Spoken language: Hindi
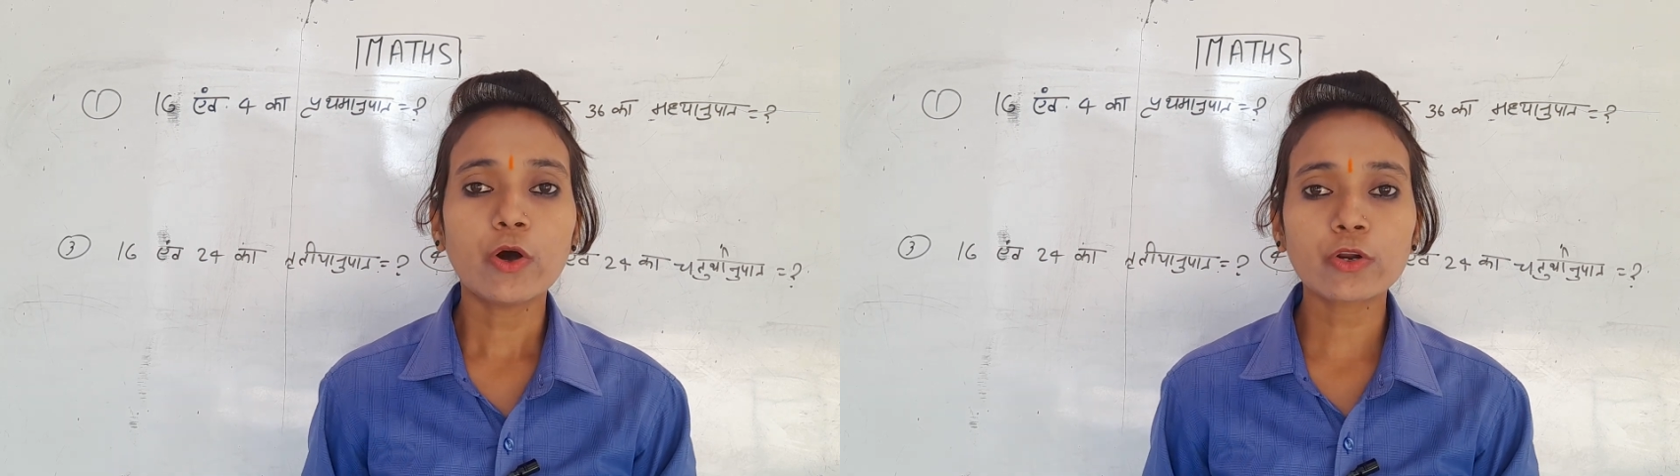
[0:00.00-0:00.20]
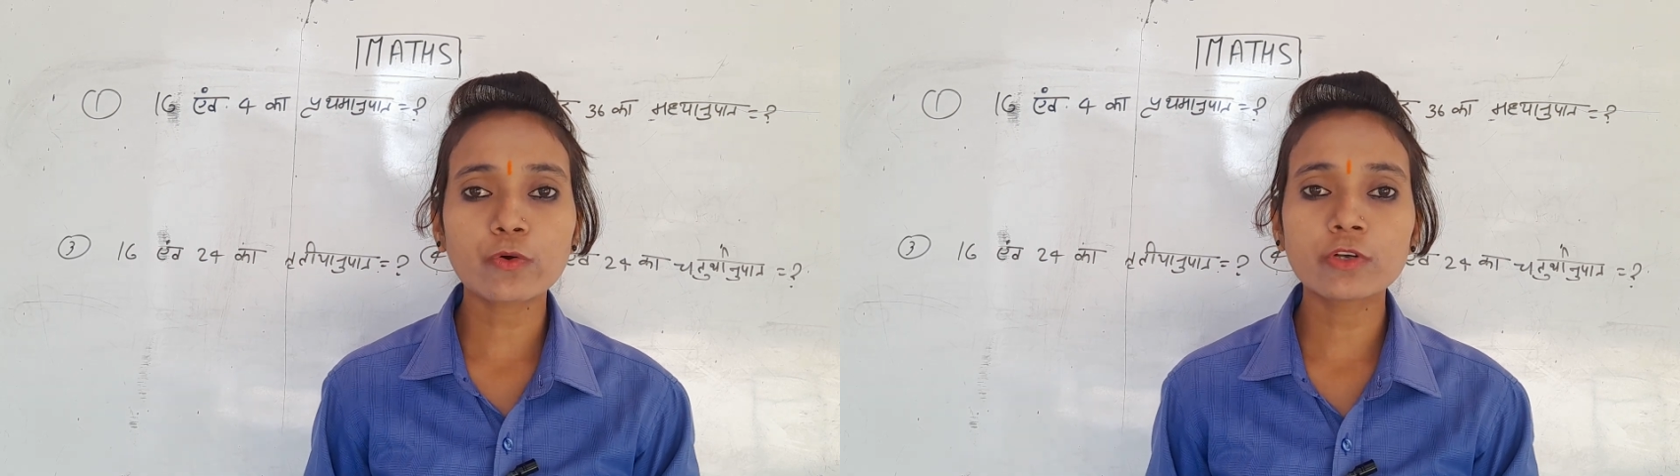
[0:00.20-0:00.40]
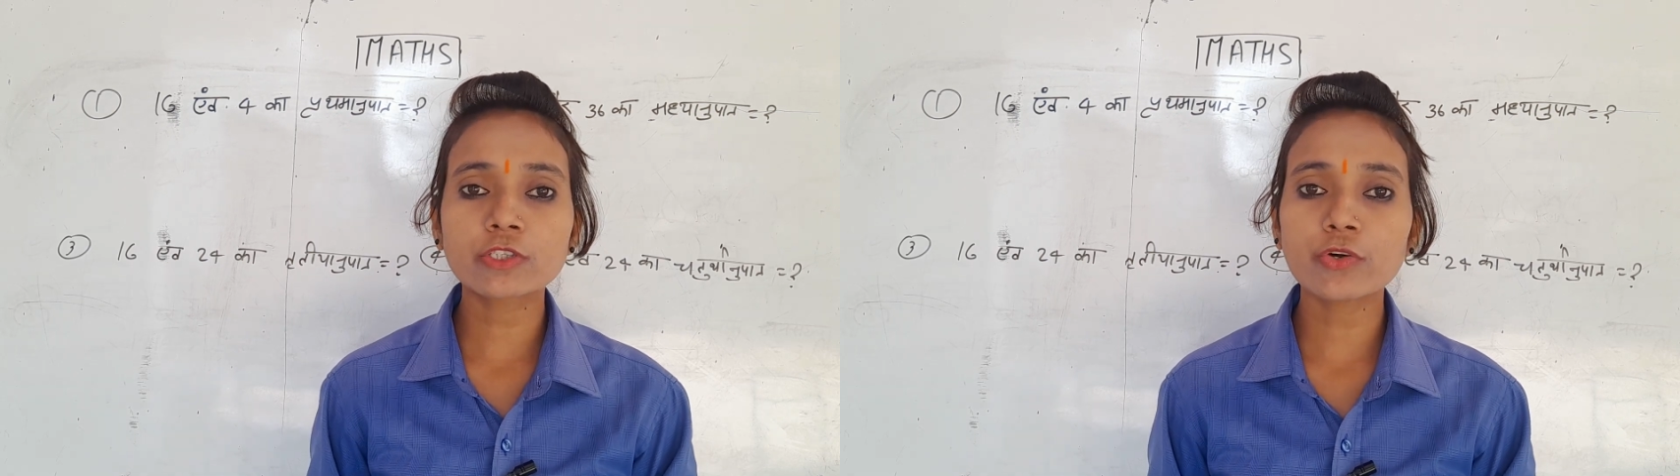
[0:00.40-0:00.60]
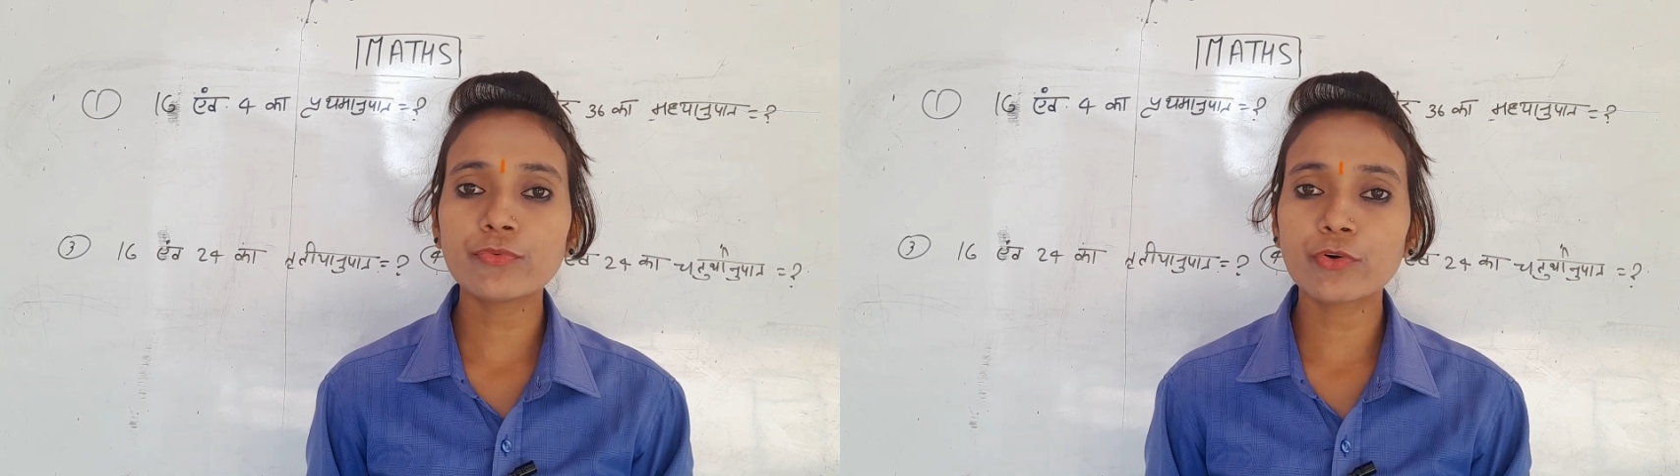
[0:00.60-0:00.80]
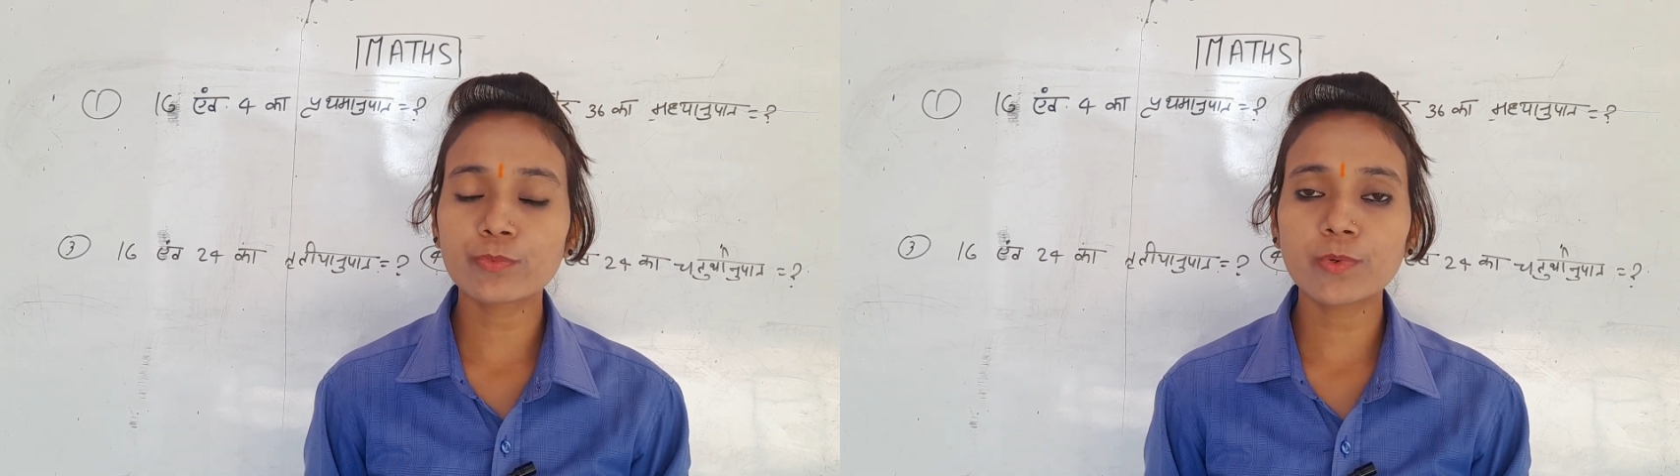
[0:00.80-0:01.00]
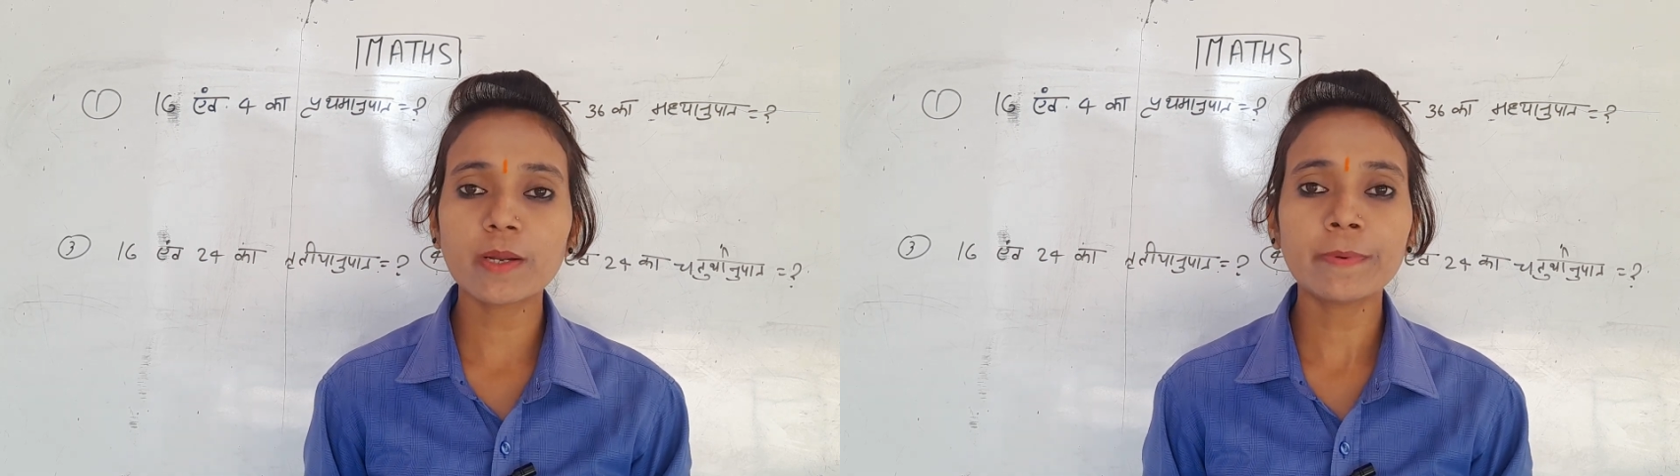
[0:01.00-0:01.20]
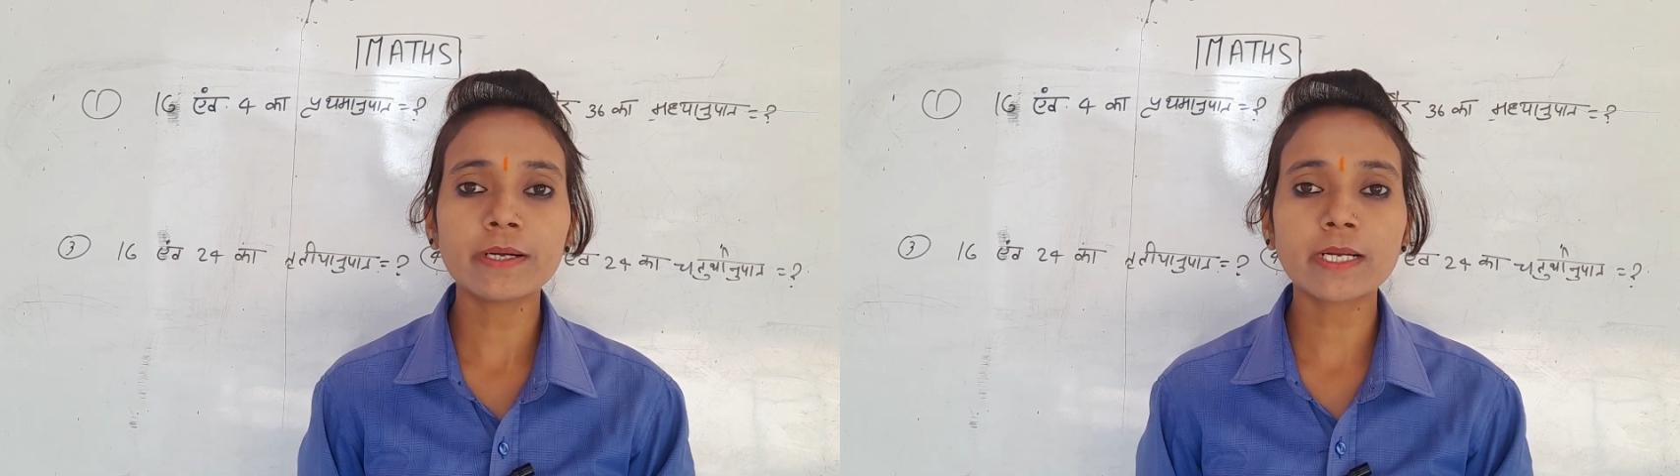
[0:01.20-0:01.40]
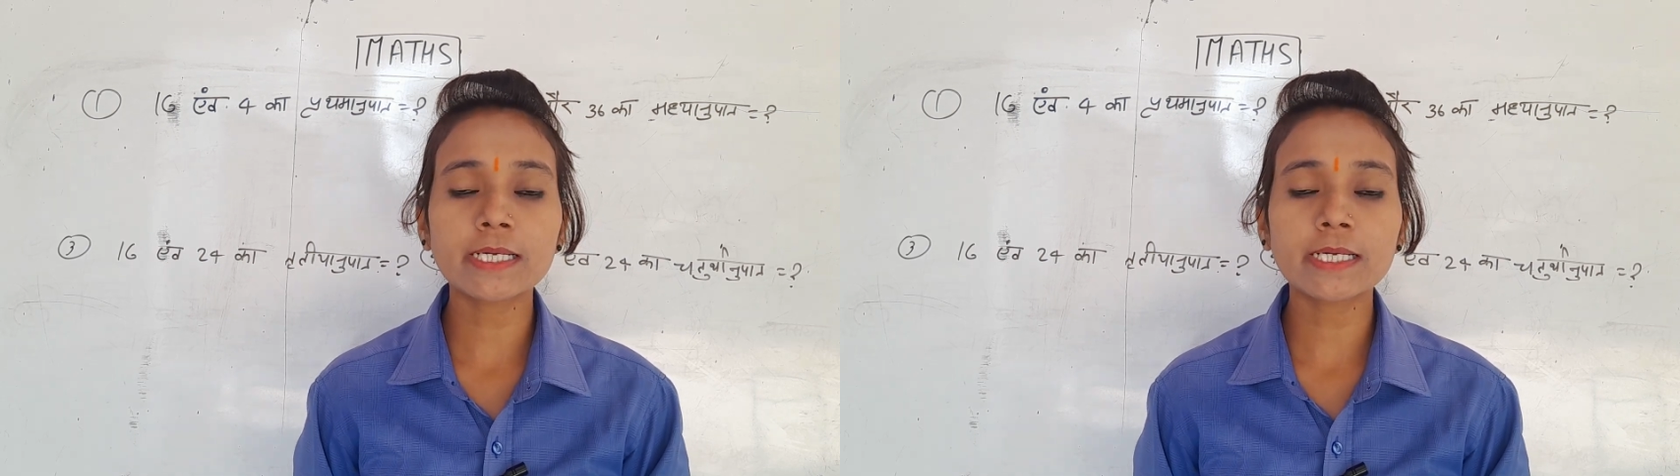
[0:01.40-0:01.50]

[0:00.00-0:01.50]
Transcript: और कौन सा फॉर्मूला फिट